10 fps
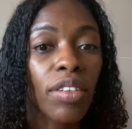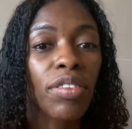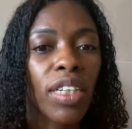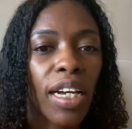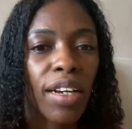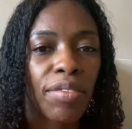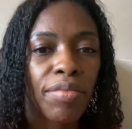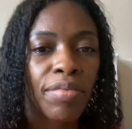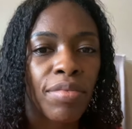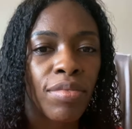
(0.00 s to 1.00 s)
virá.
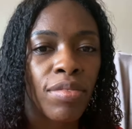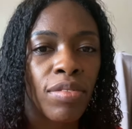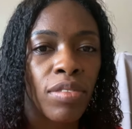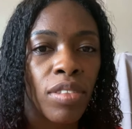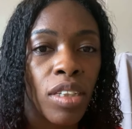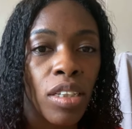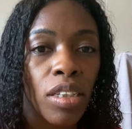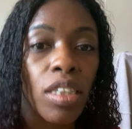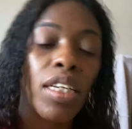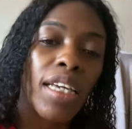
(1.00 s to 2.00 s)

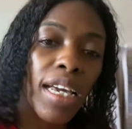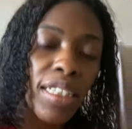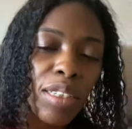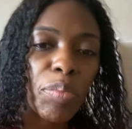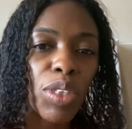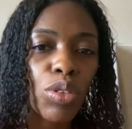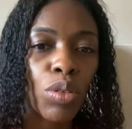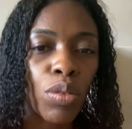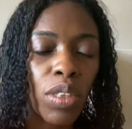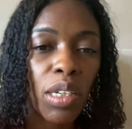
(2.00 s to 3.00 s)
E que essa
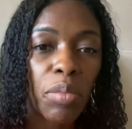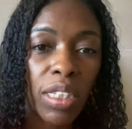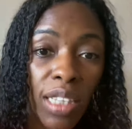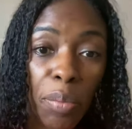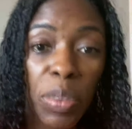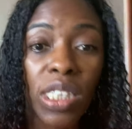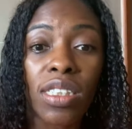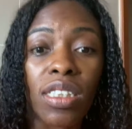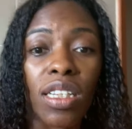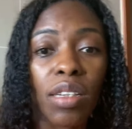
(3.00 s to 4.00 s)
pessoa também está
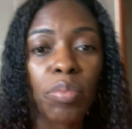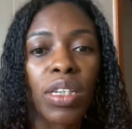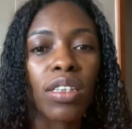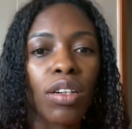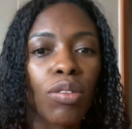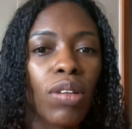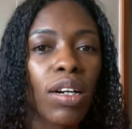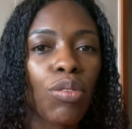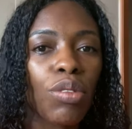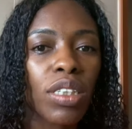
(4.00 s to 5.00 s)
precisando aprender
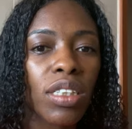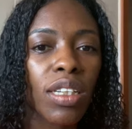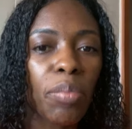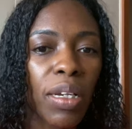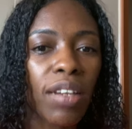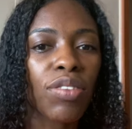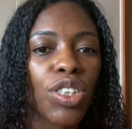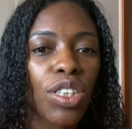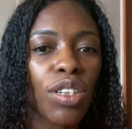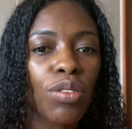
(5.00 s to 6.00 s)
alguma coisa da palavra de
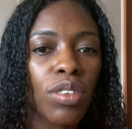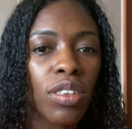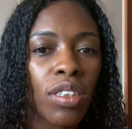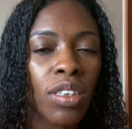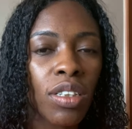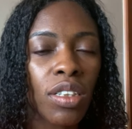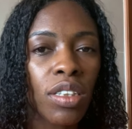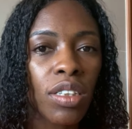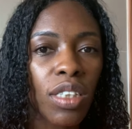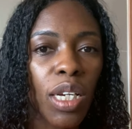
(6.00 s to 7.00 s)
Deus.
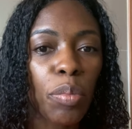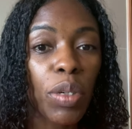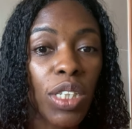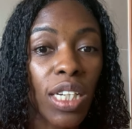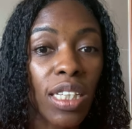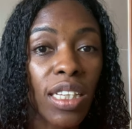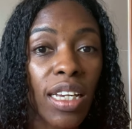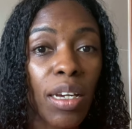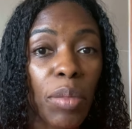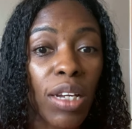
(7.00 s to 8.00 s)
De repente ela
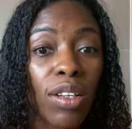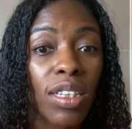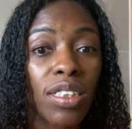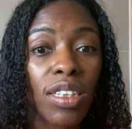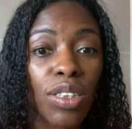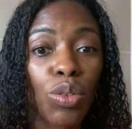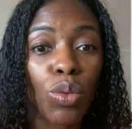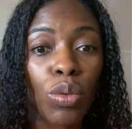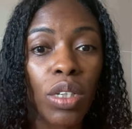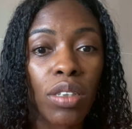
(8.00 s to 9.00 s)
tem a melhor das
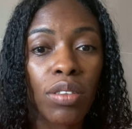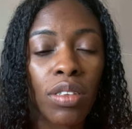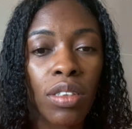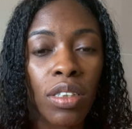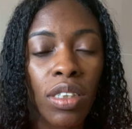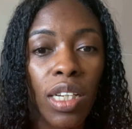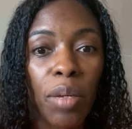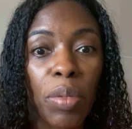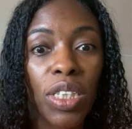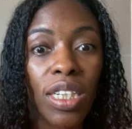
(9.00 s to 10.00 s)
leituras, de
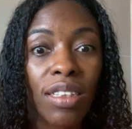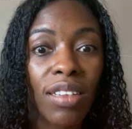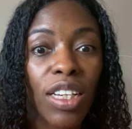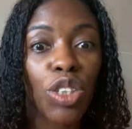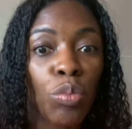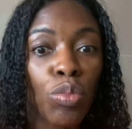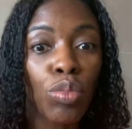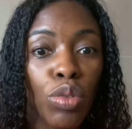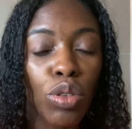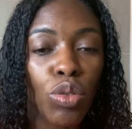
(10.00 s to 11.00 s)
repente ela entende
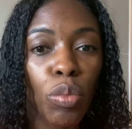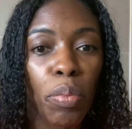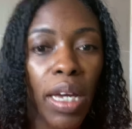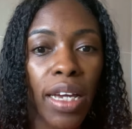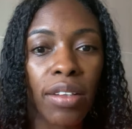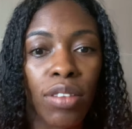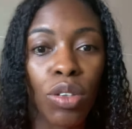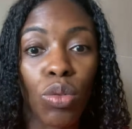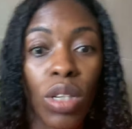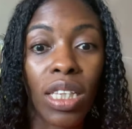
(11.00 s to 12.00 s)
muito bem
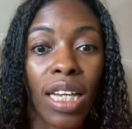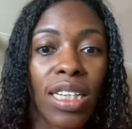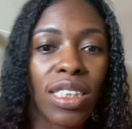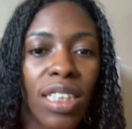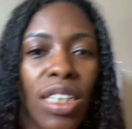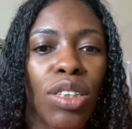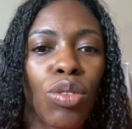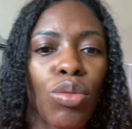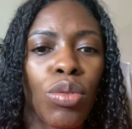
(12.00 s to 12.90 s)
do que está escrito,